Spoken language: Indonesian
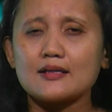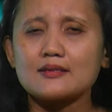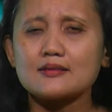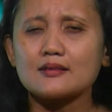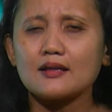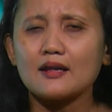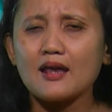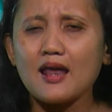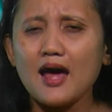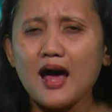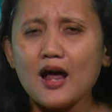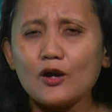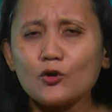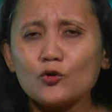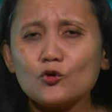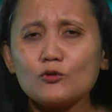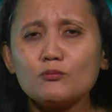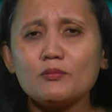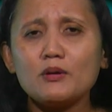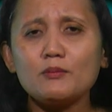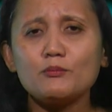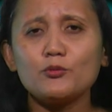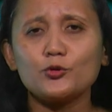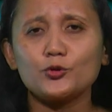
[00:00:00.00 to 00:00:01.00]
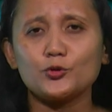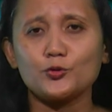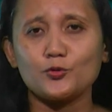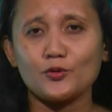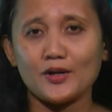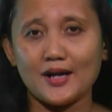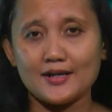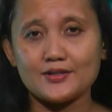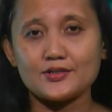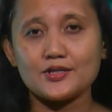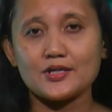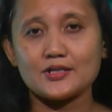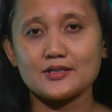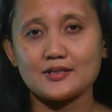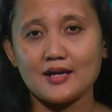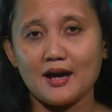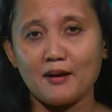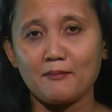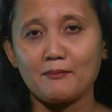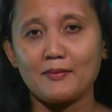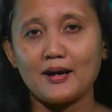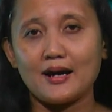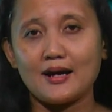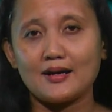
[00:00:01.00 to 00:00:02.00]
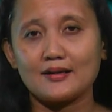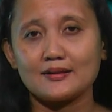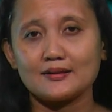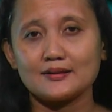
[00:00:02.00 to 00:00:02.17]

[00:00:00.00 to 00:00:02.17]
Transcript: selalu membutuhkan sesama.